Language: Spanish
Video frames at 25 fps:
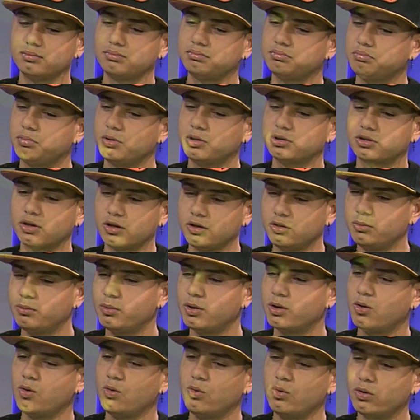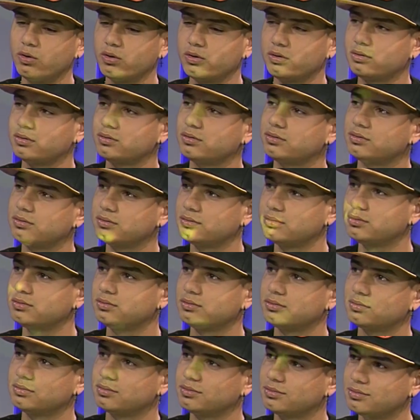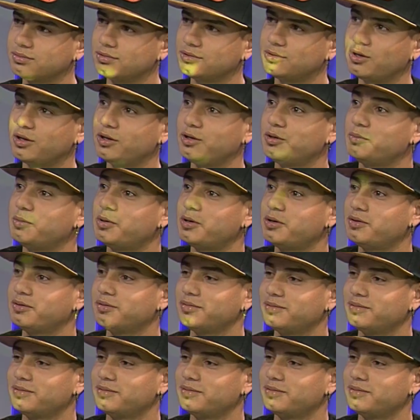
pues soy el número uno. Soy el número uno.